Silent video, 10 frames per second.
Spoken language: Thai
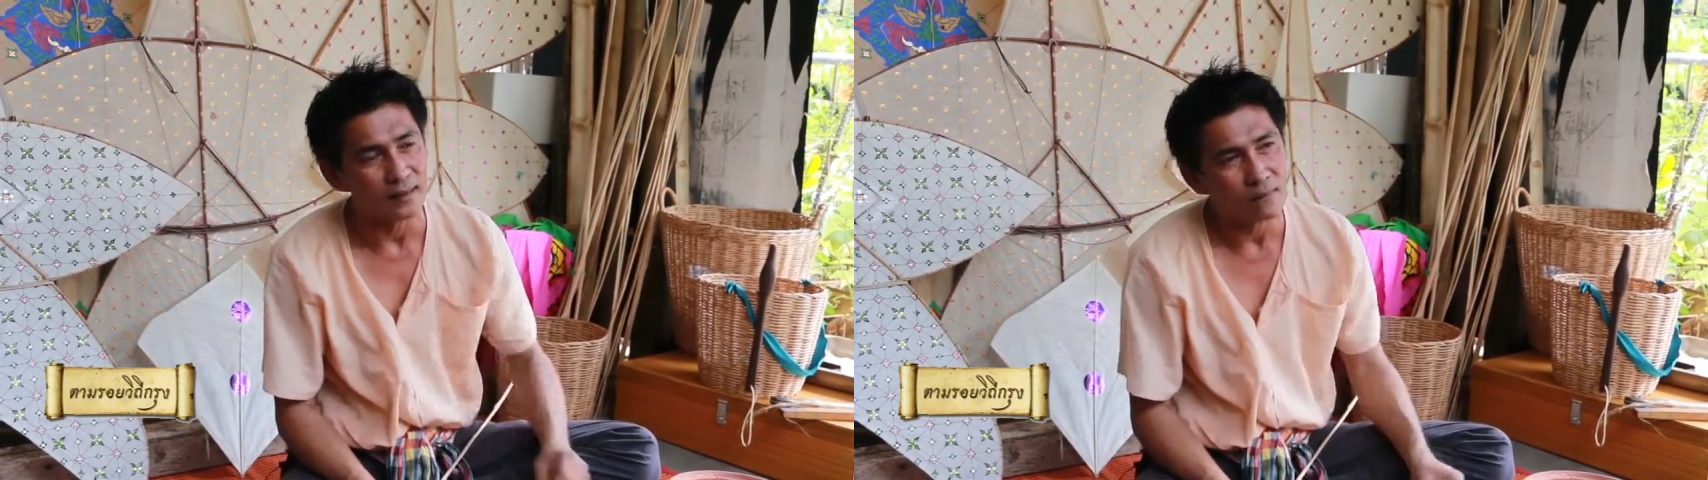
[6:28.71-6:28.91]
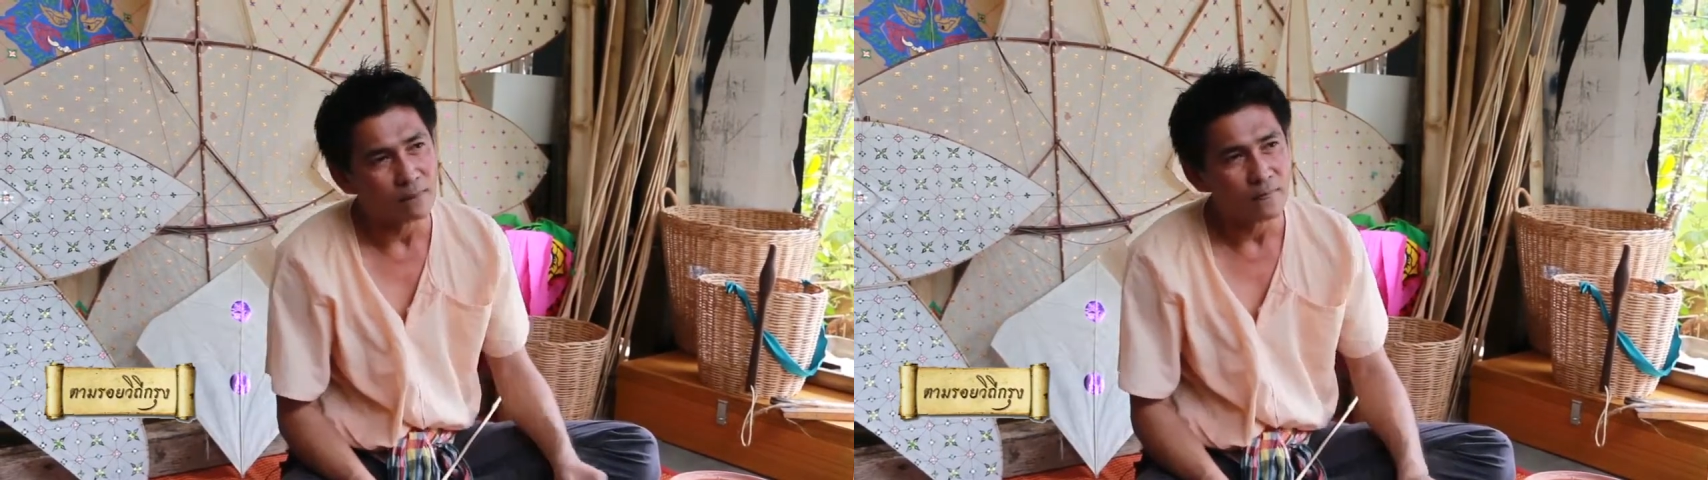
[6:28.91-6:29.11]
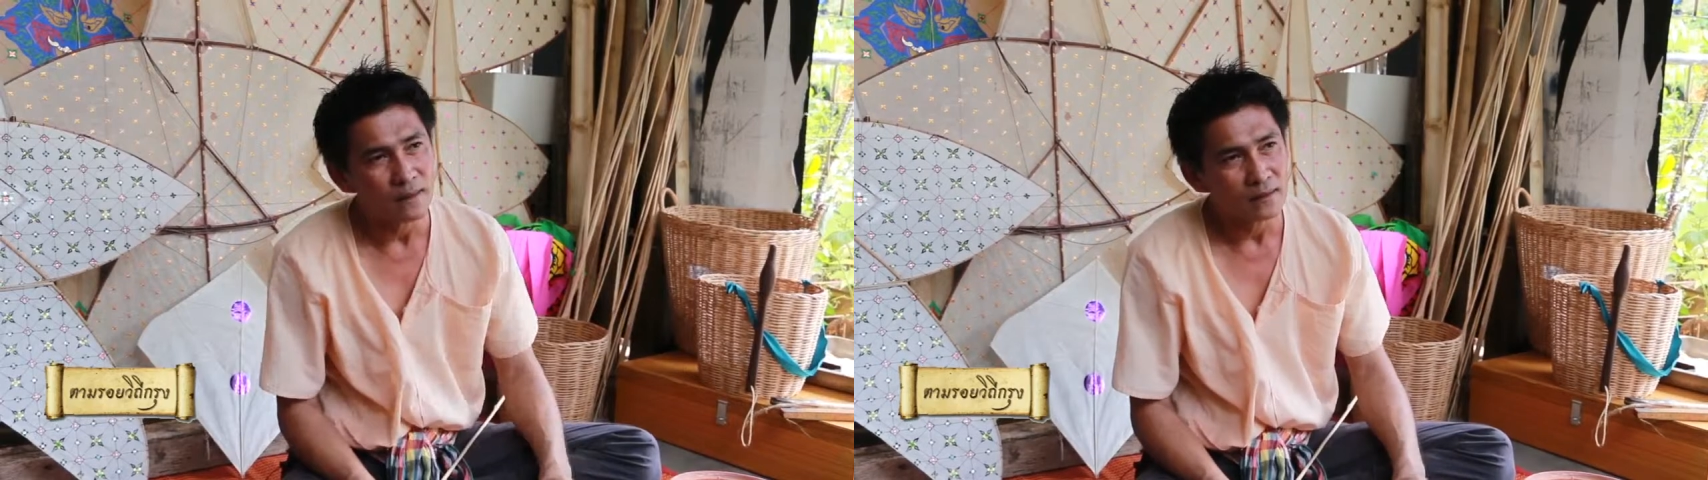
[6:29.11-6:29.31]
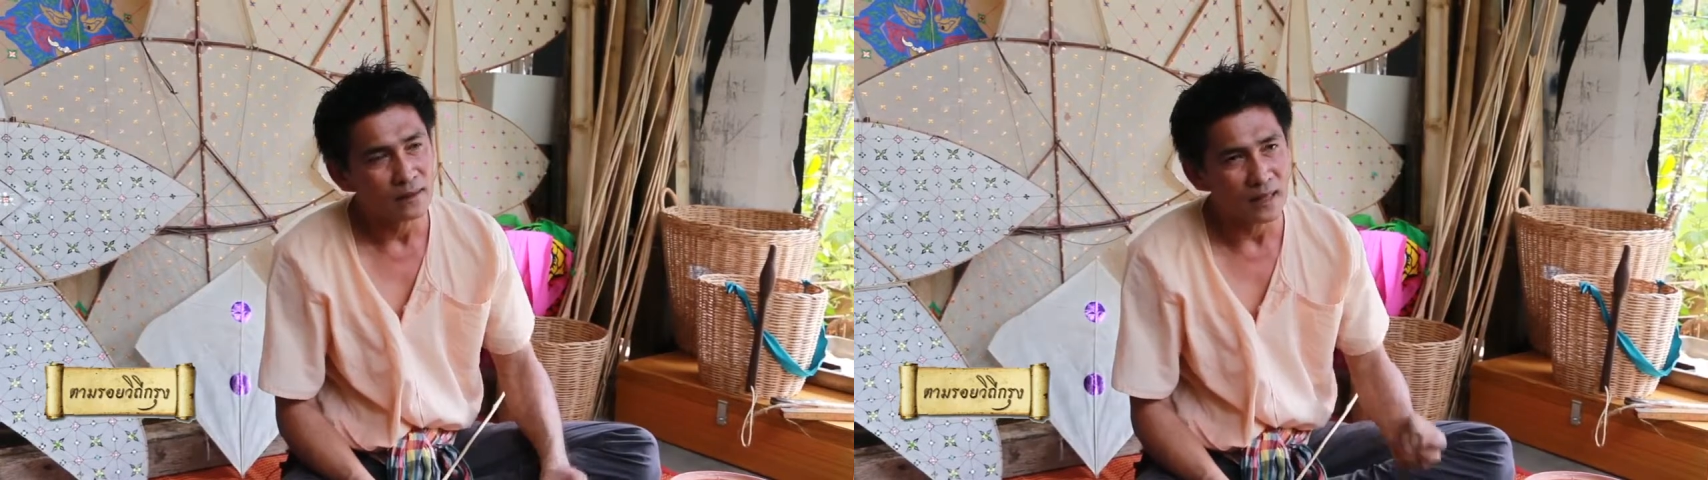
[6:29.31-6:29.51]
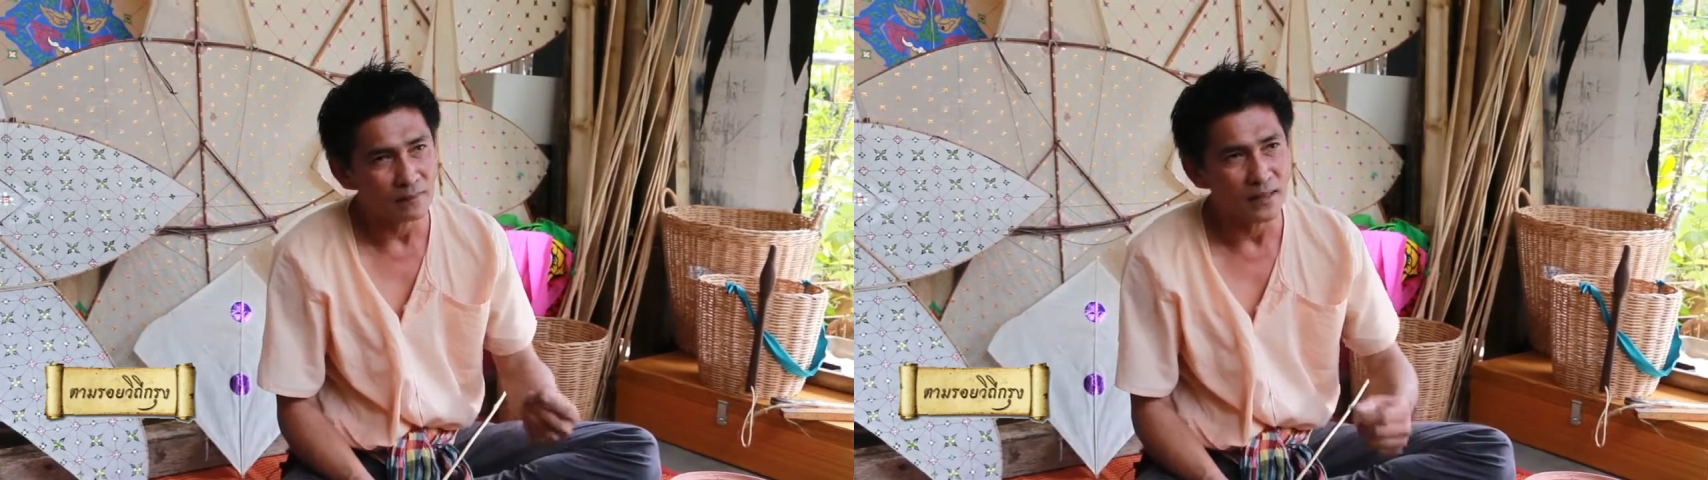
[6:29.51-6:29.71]
ฮะ
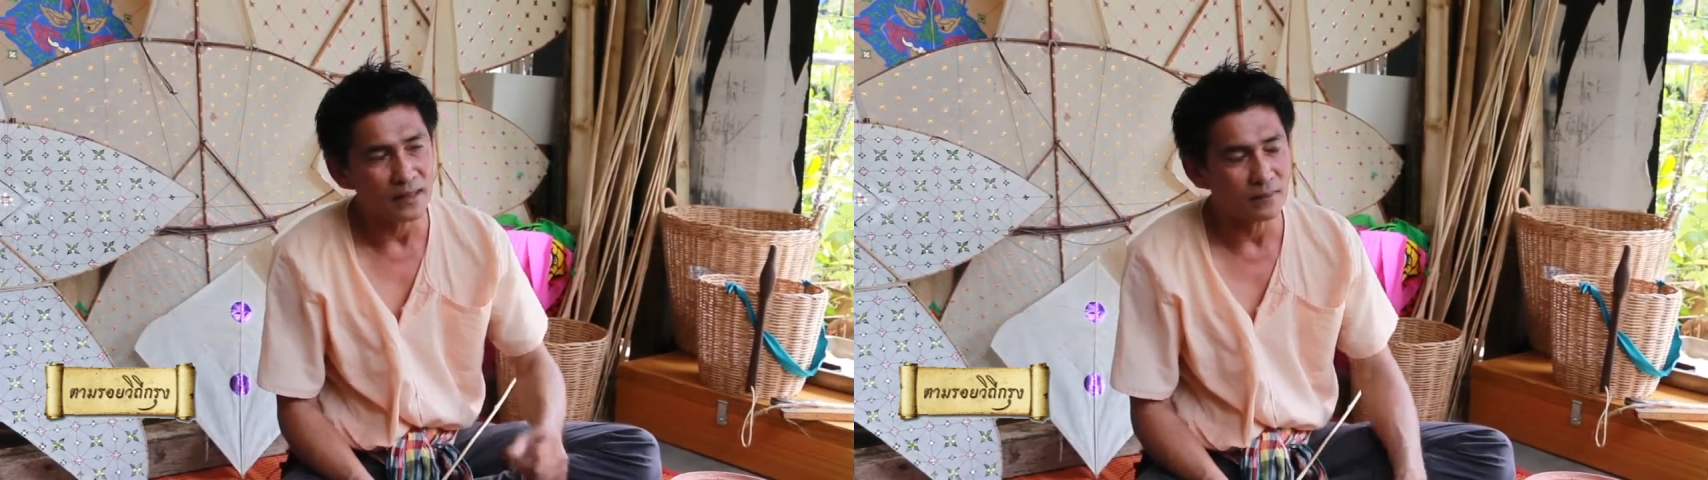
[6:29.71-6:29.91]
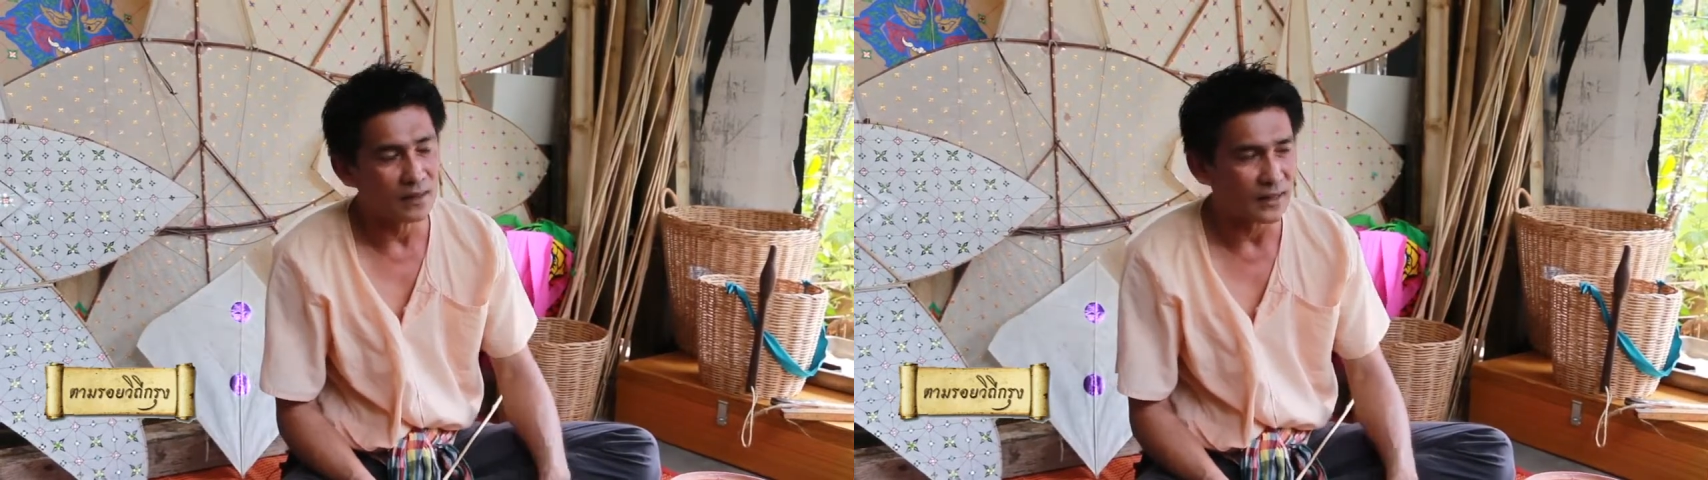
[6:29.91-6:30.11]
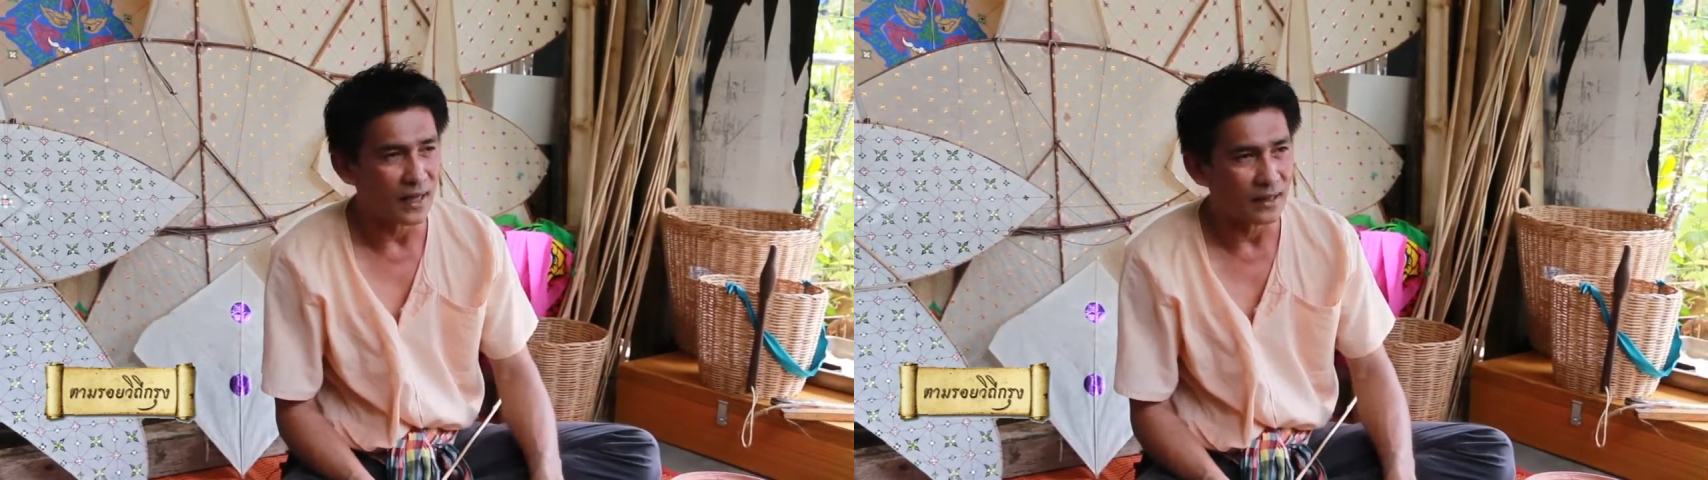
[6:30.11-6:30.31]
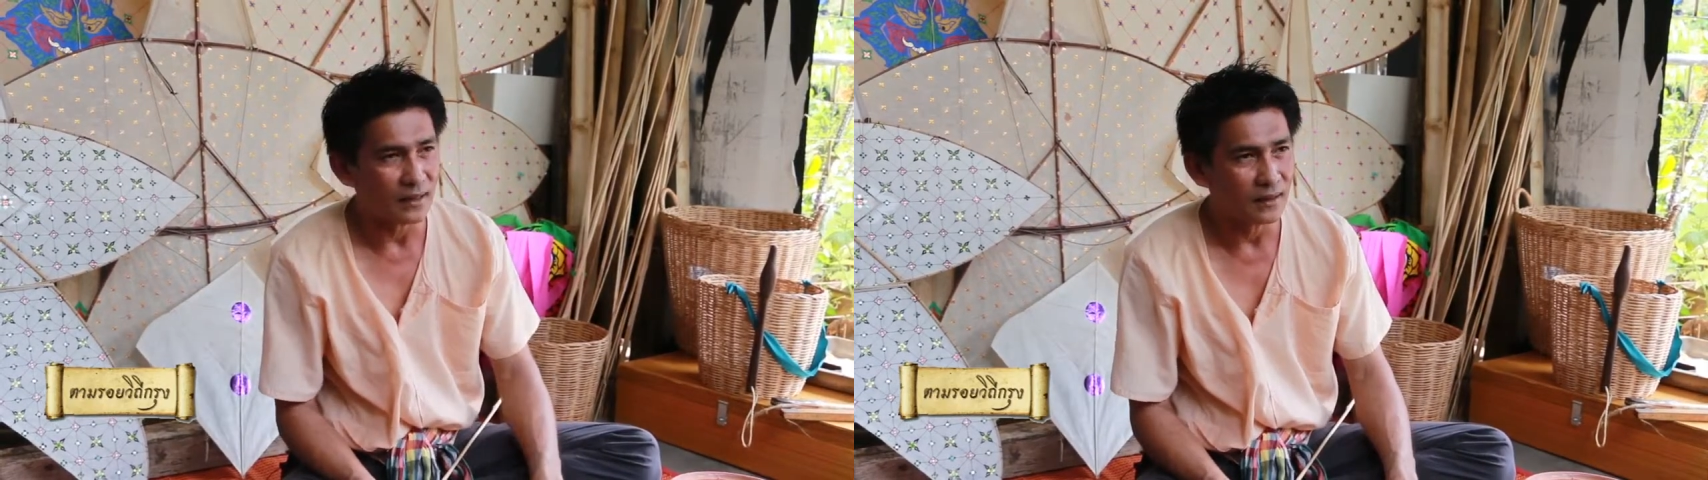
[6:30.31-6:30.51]
ที่นำมาเล่นในเมืองไทย